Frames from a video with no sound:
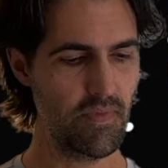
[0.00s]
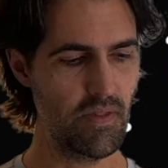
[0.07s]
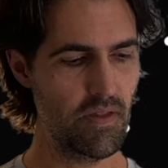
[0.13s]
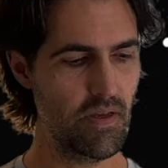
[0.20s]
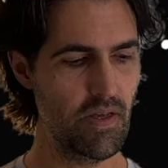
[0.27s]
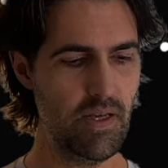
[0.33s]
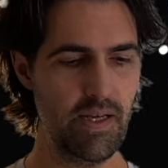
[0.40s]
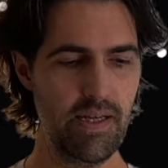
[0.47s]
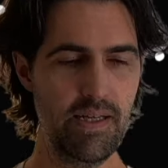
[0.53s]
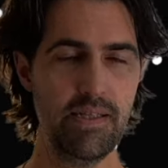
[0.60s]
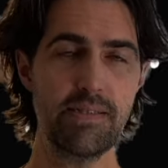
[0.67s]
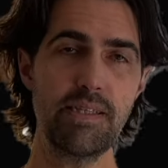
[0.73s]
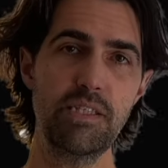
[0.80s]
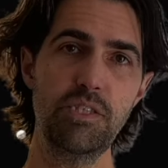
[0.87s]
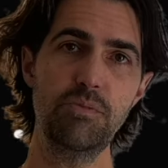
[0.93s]
Il
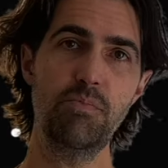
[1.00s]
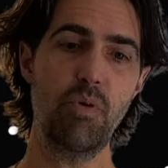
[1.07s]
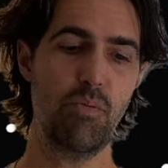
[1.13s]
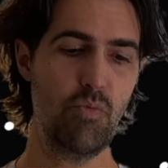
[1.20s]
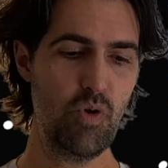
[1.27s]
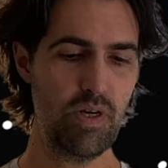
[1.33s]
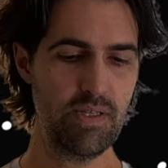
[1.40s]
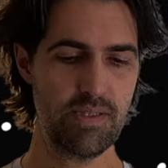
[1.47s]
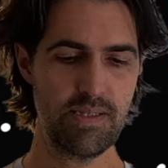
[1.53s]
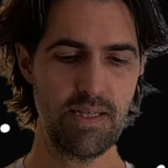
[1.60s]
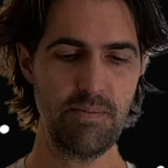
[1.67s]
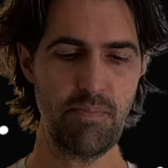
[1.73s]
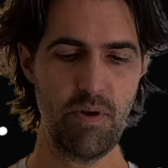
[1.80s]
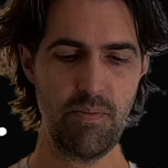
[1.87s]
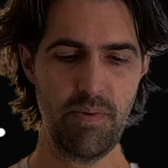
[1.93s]
s'agit pour moi
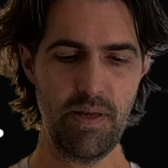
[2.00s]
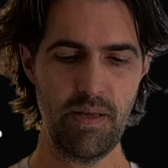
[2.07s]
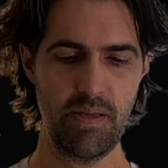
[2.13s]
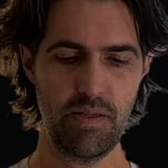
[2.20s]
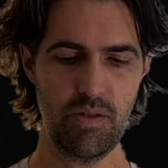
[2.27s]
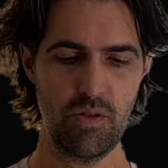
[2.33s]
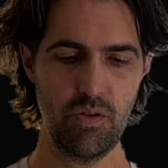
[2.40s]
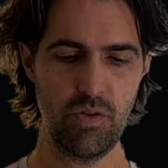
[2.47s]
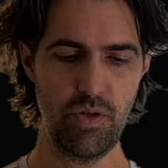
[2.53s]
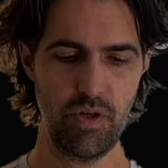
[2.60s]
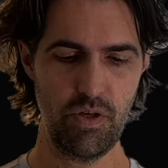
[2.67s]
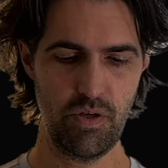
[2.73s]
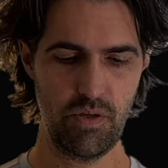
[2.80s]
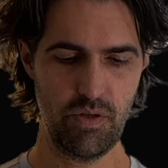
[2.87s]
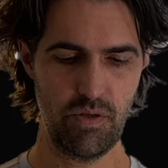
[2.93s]
simplement de